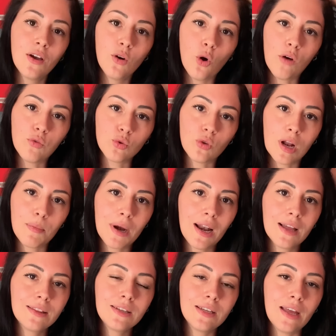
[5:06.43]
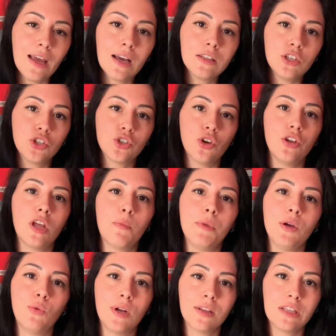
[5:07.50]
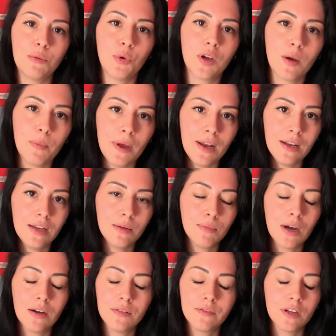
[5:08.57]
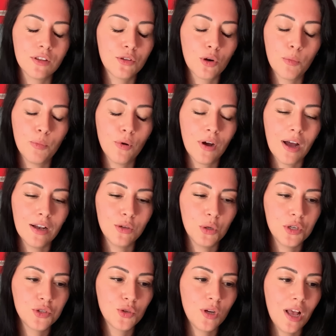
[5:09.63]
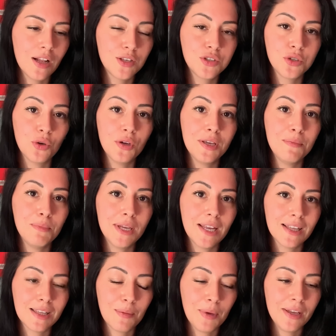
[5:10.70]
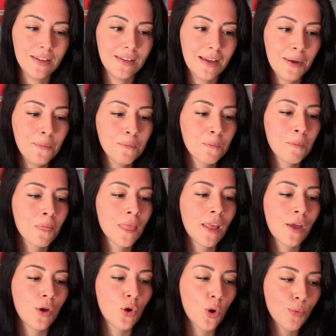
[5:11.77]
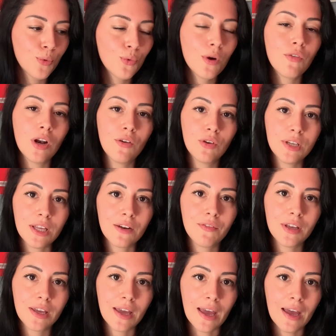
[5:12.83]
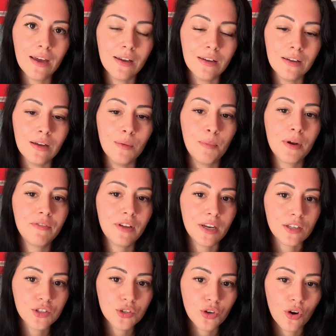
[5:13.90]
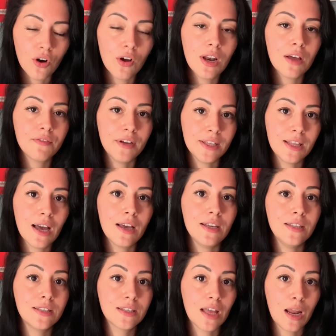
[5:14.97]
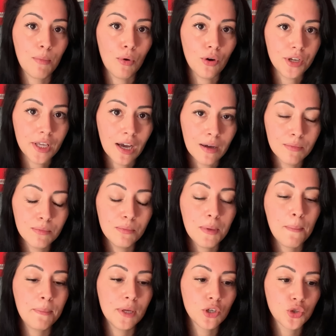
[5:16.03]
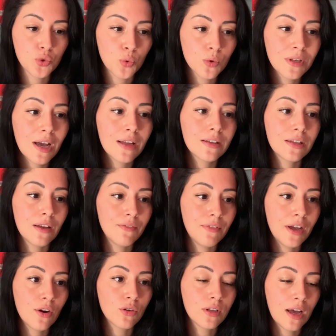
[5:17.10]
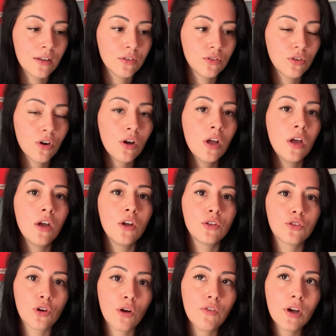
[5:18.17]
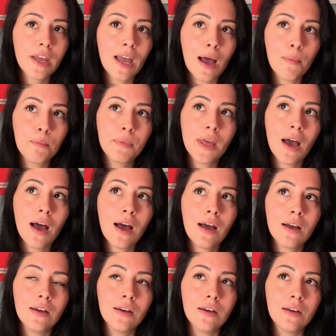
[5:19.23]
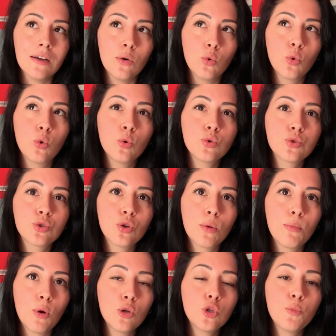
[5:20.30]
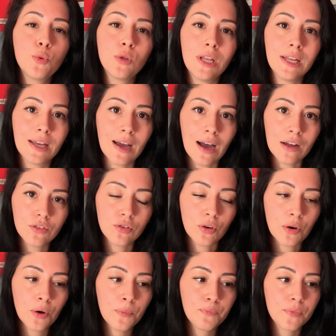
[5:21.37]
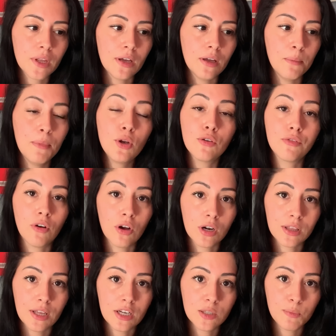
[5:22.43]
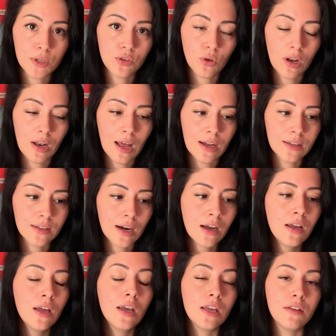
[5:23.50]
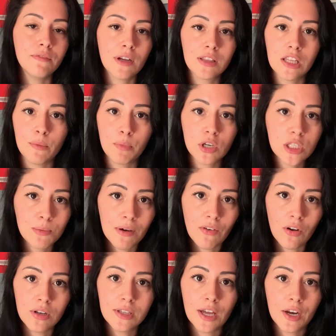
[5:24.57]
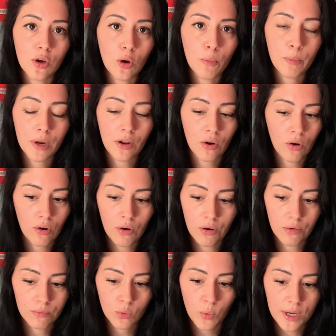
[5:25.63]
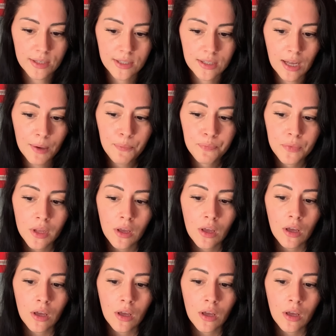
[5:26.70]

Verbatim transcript: Ho avuto la brillante idea di sciogliermi un attimo i capelli, ma fa troppo caldo, adesso li alzo immediatamente. Comunque volevo dirvi che eh, preferisco la feta in salamoia, mi è piaciuta davvero tanto, trovo che abbia eh, un gusto molto più delicato, eh, meno forte rispetto all'altra, infatti la prossima volta ricomprerò questa.